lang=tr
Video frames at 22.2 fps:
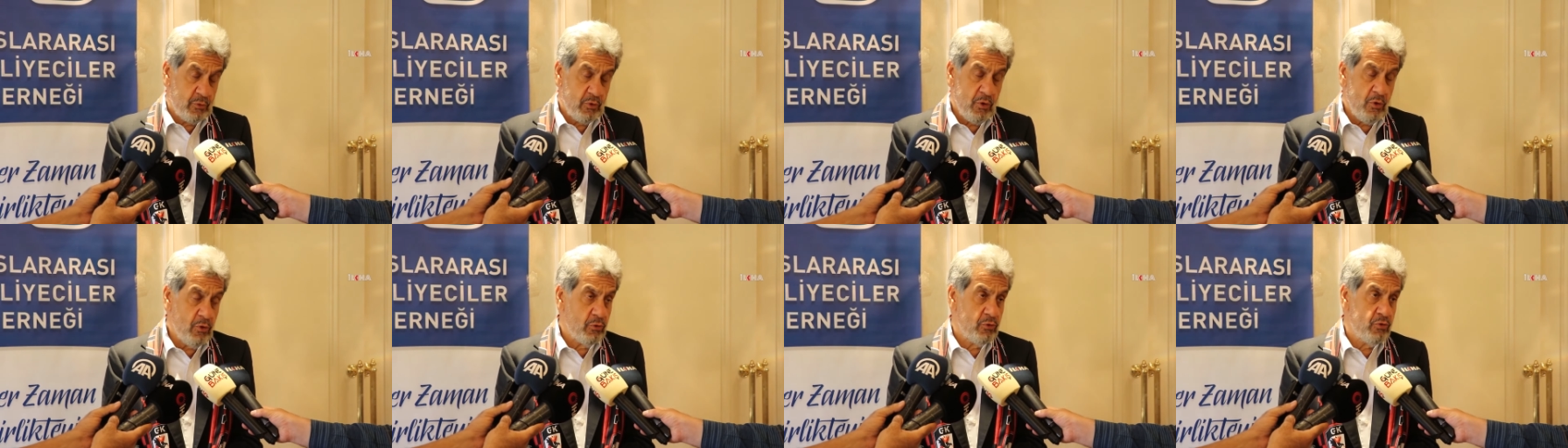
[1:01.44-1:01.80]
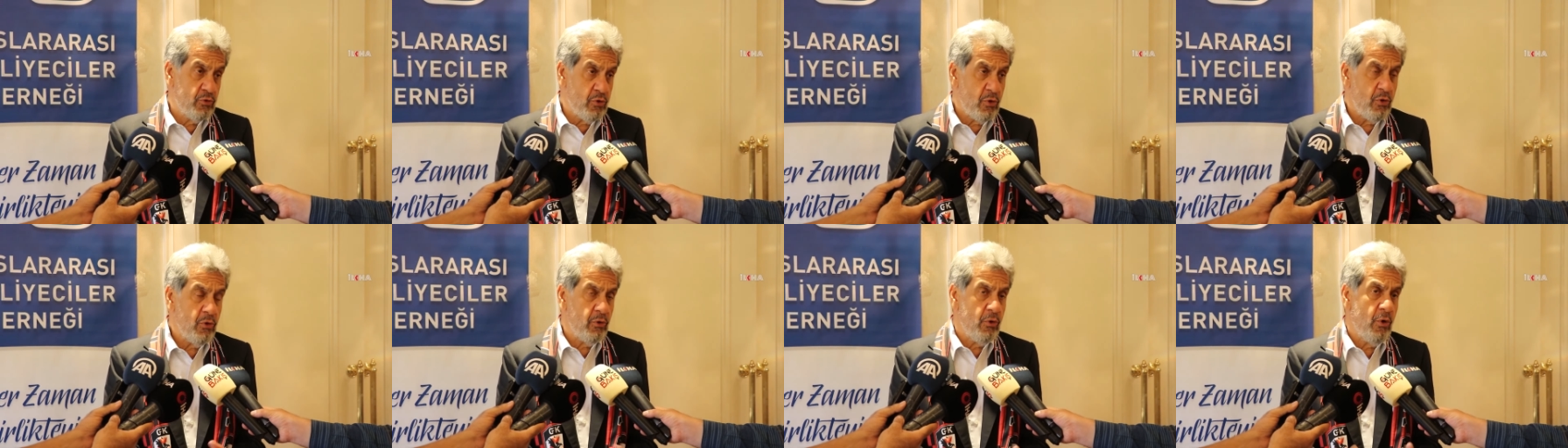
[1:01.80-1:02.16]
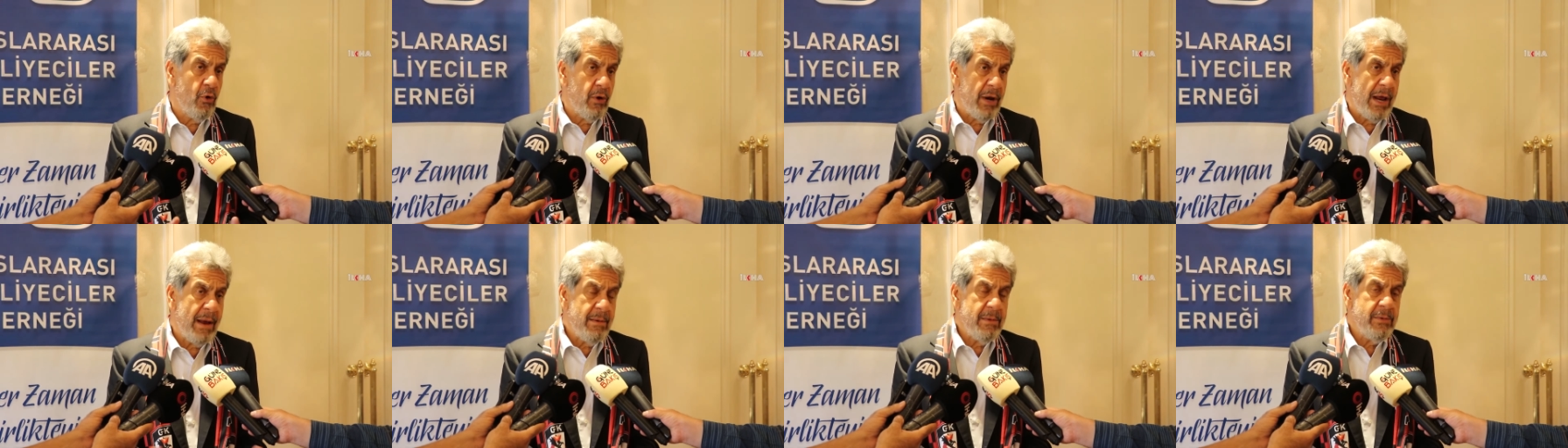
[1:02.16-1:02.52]
çok çok
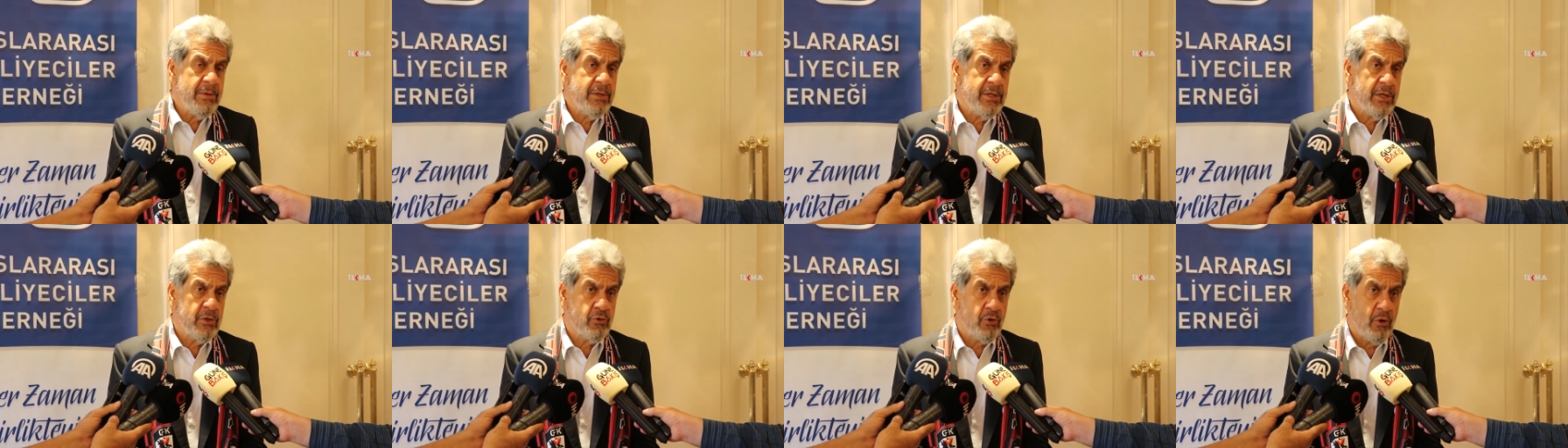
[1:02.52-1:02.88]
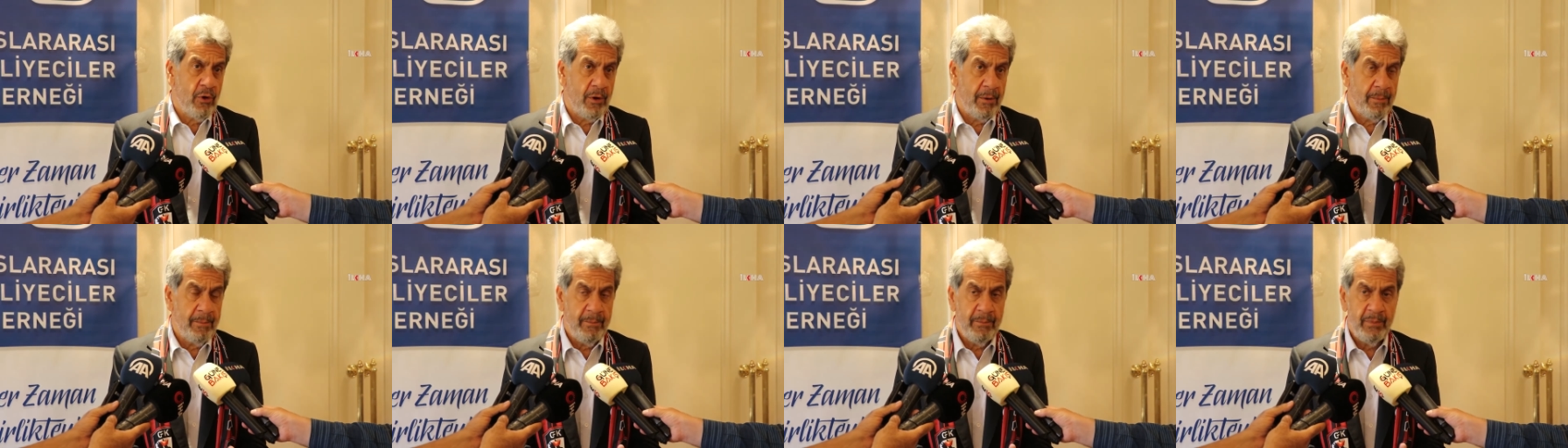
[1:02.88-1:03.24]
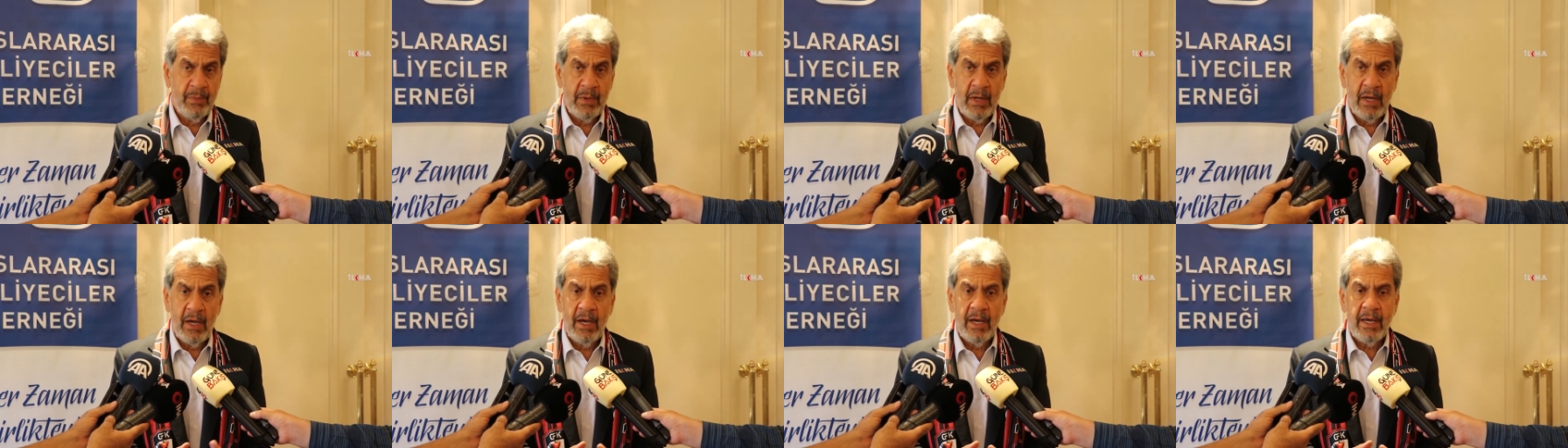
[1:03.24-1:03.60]
önemli bir şey söyleyeyim.
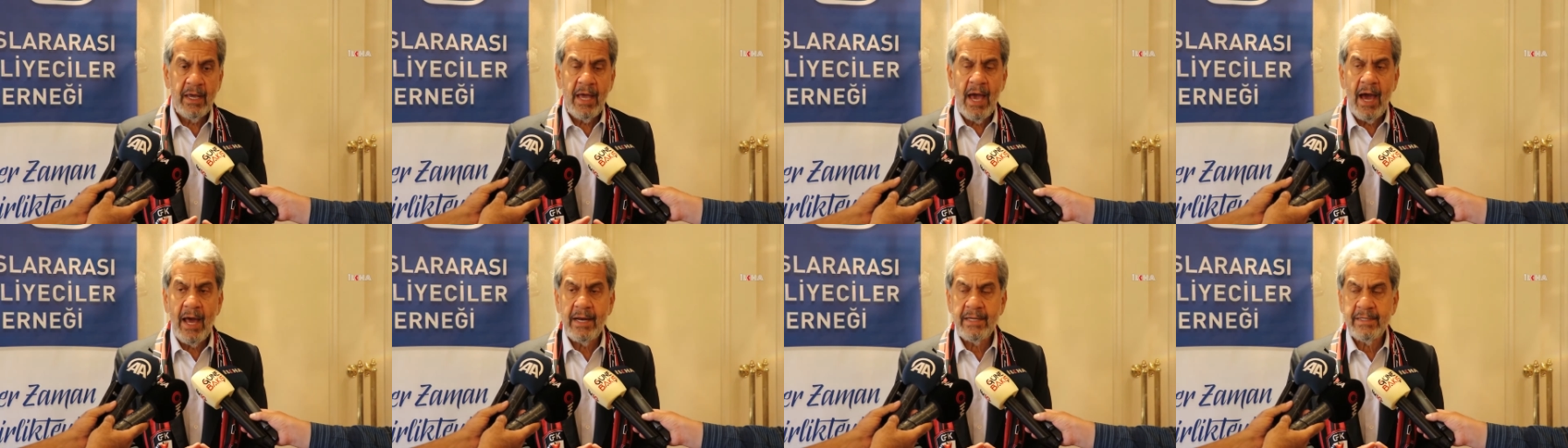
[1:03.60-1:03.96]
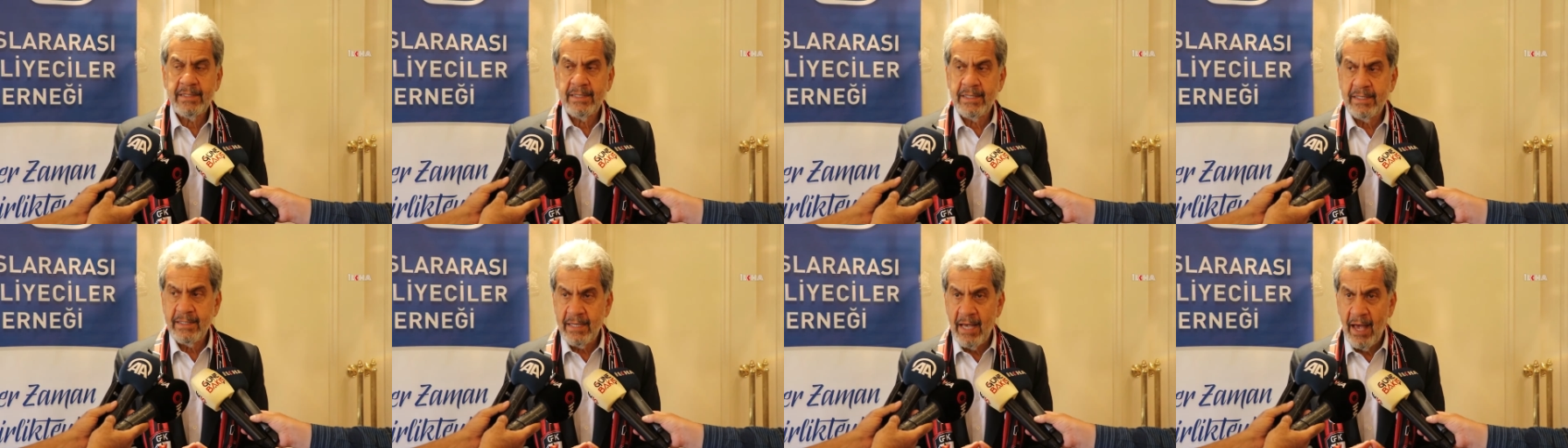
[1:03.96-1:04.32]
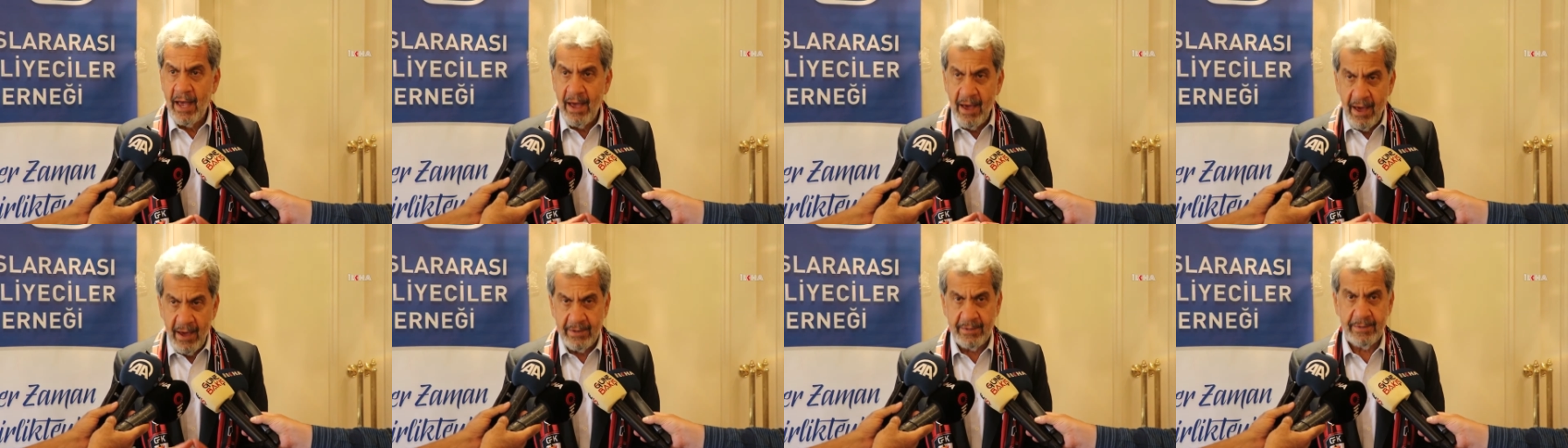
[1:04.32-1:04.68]
Yani siz
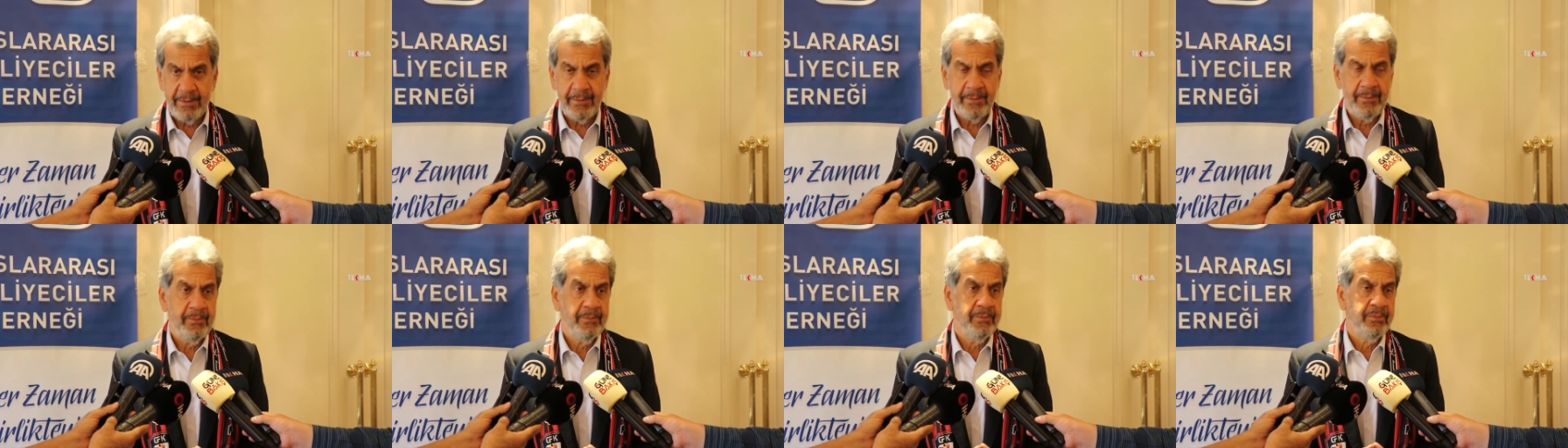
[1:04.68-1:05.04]
eğer